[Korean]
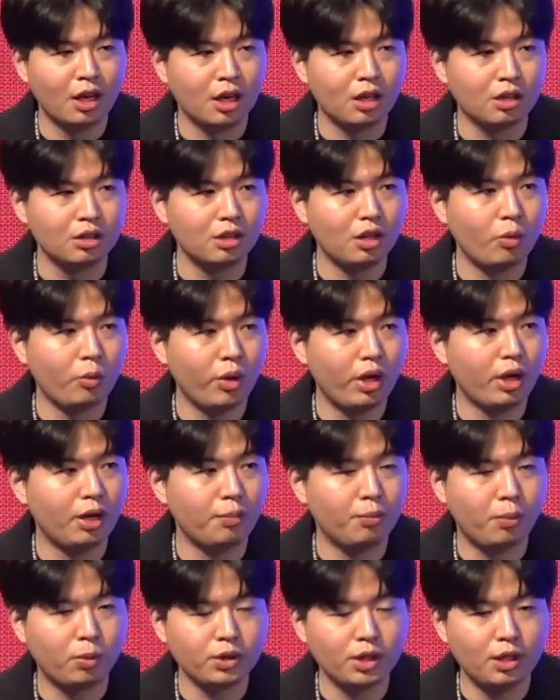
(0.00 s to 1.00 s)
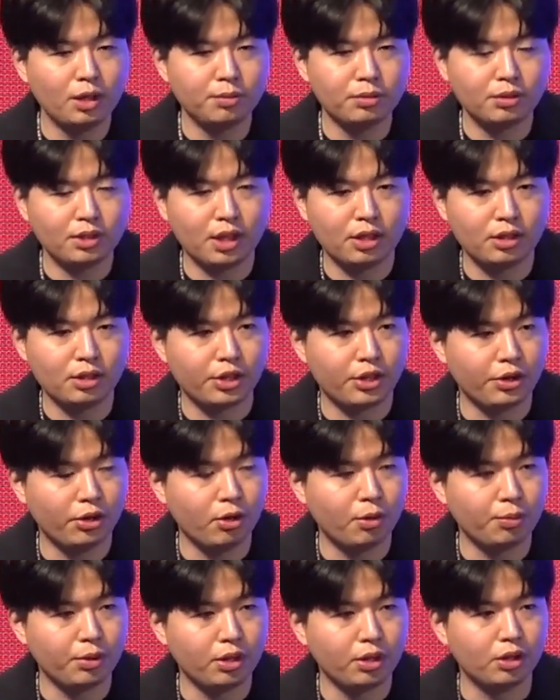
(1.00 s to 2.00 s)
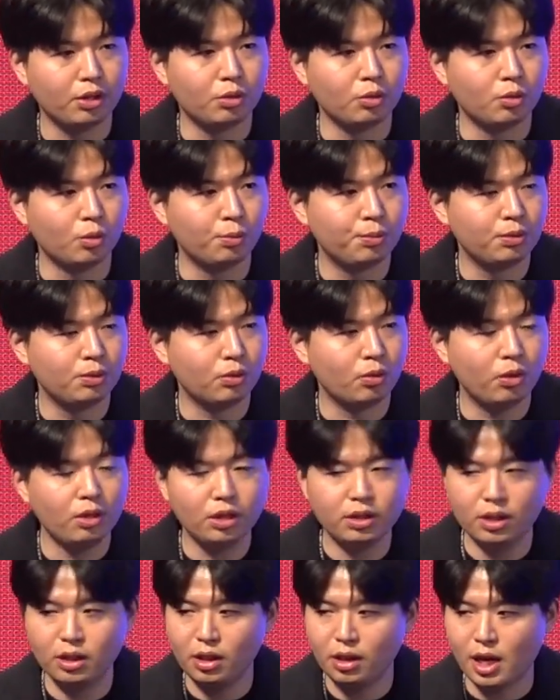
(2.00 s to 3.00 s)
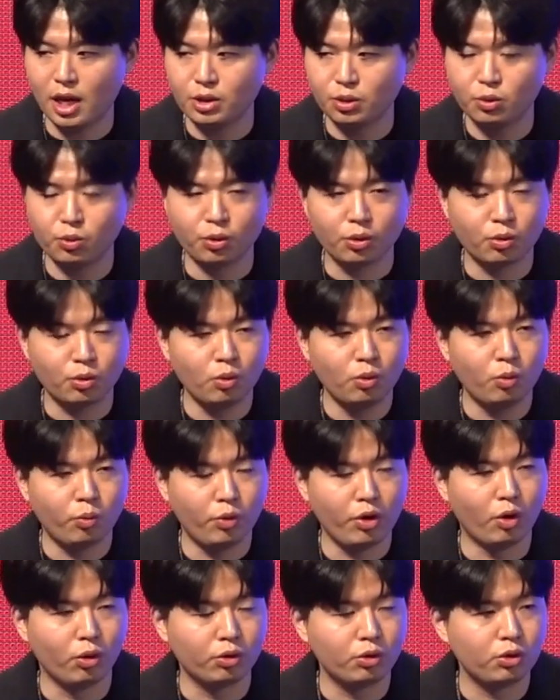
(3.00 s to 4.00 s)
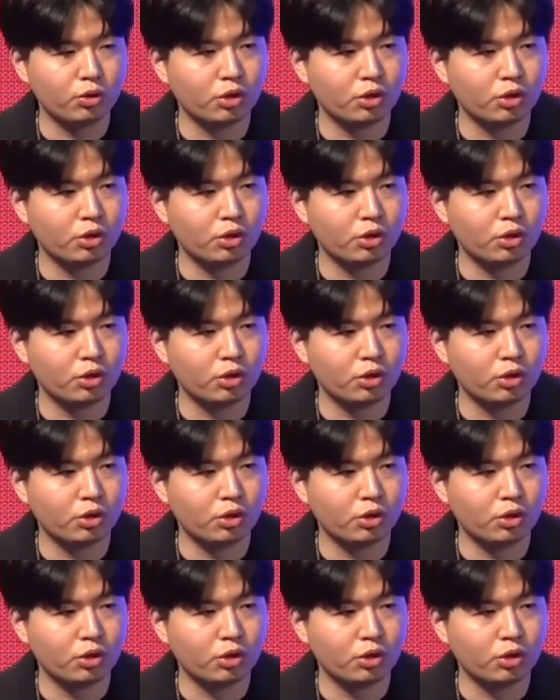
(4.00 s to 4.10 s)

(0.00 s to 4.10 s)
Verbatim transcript: 근데 왜포자랩스라는 기업이 높은 퀄리티를 가지고 있고 왜 어,